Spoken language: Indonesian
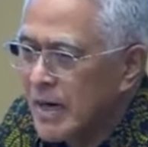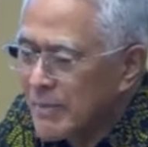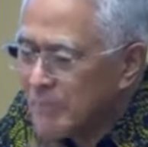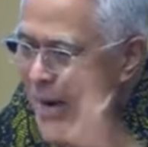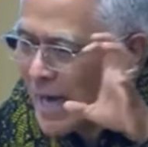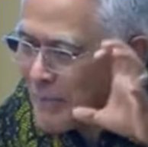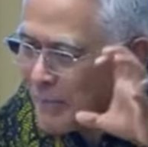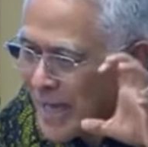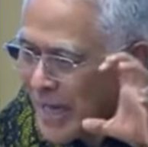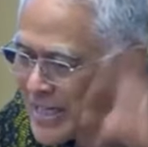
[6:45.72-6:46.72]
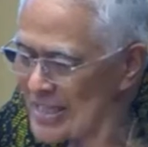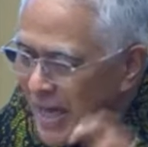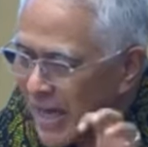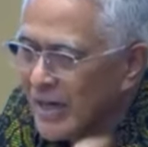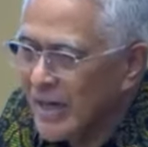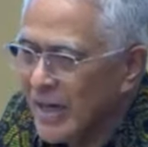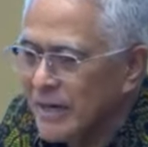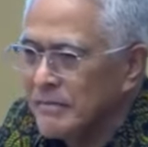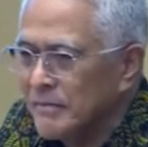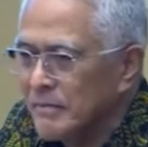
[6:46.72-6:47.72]
Lembaga apa lagi yang
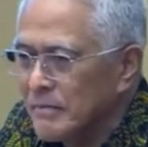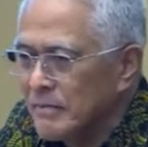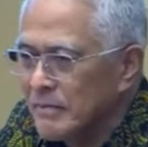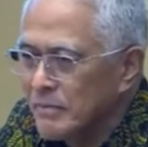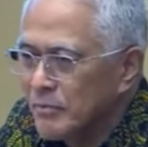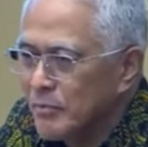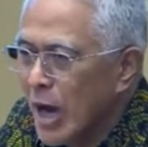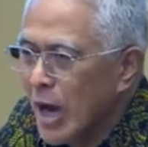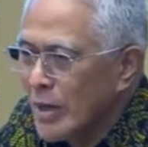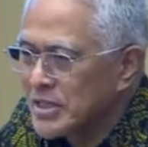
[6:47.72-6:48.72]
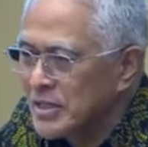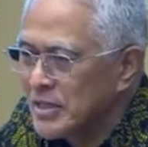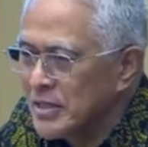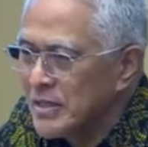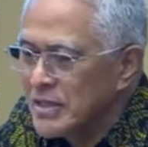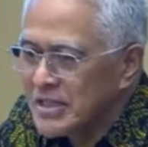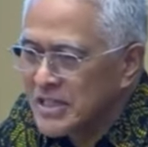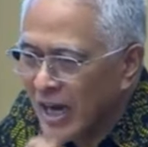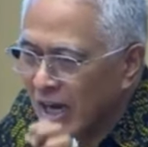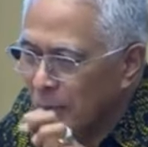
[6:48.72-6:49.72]
akan mengawasi
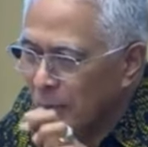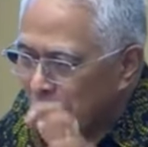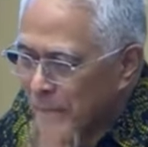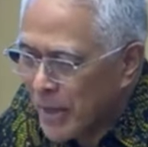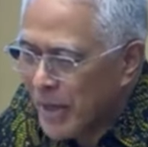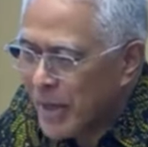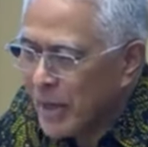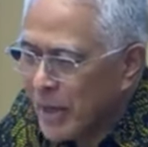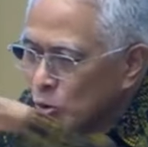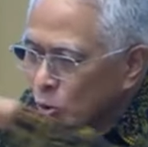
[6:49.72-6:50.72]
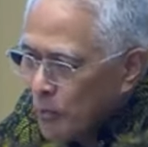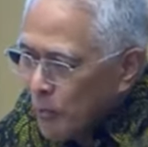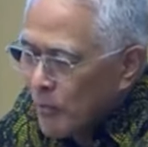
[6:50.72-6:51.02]
sedangkan PP untuk